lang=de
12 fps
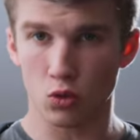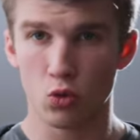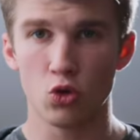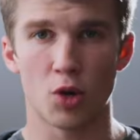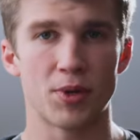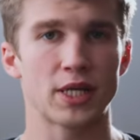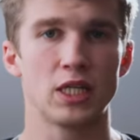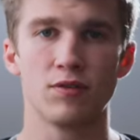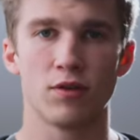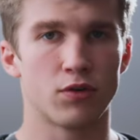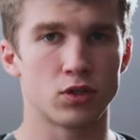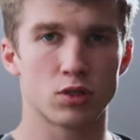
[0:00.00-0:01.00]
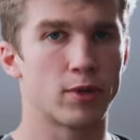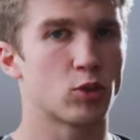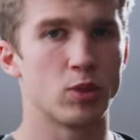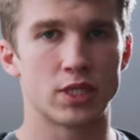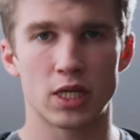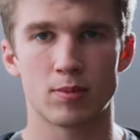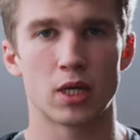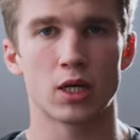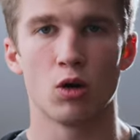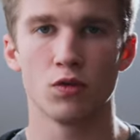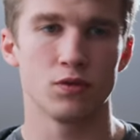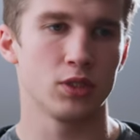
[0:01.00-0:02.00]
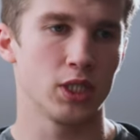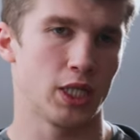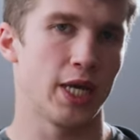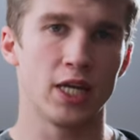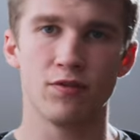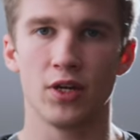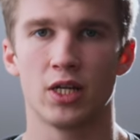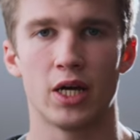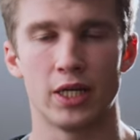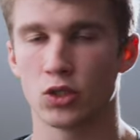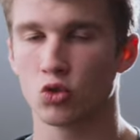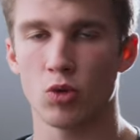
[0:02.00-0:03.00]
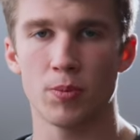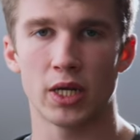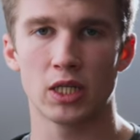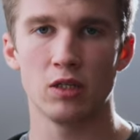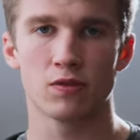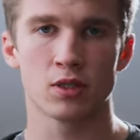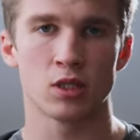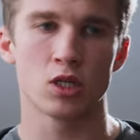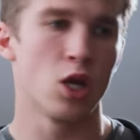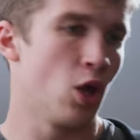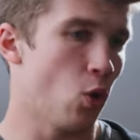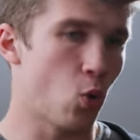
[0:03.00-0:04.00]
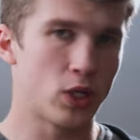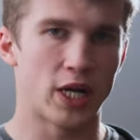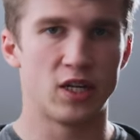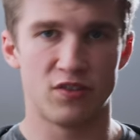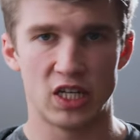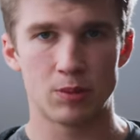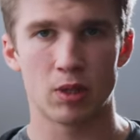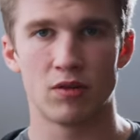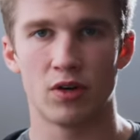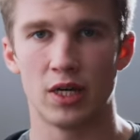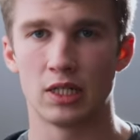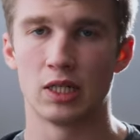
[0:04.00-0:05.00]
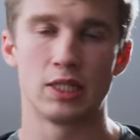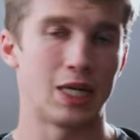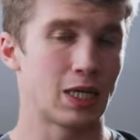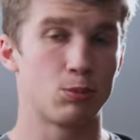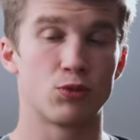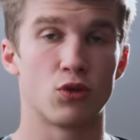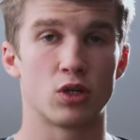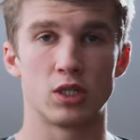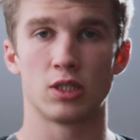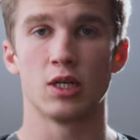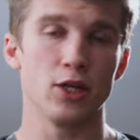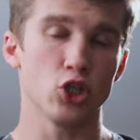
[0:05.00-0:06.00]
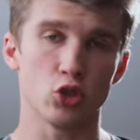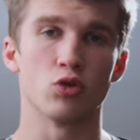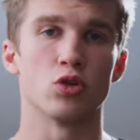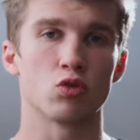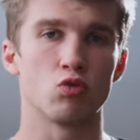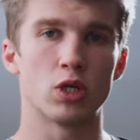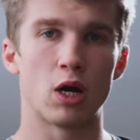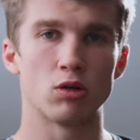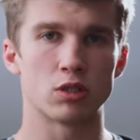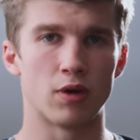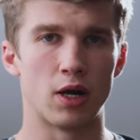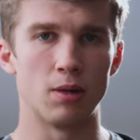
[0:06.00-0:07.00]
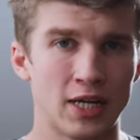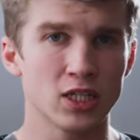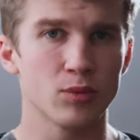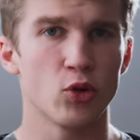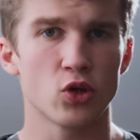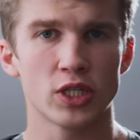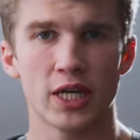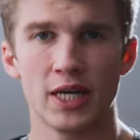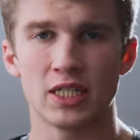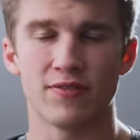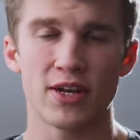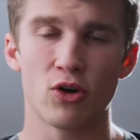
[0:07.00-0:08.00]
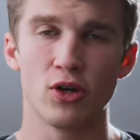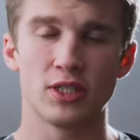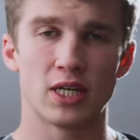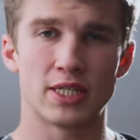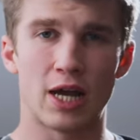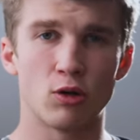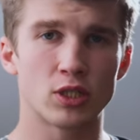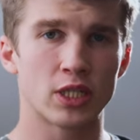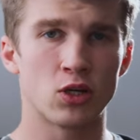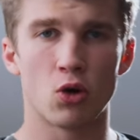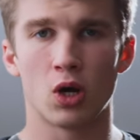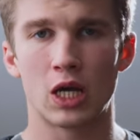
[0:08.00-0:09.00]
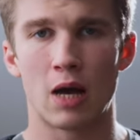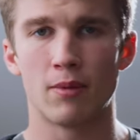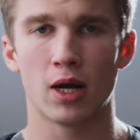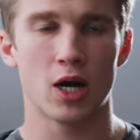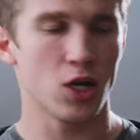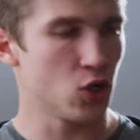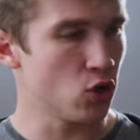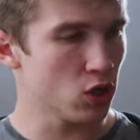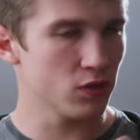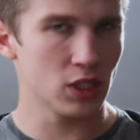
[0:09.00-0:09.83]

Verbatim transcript: coole Objektive von zum Beispiel Sigma kaufen, die dann entweder ein Zoom-Objektiv sind oder eine Festbrennweite. Da gibt es wirklich eine schöne, gute Auswahl. Andere Möglichkeit, wenn euch das Aussehen eurer Kamera noch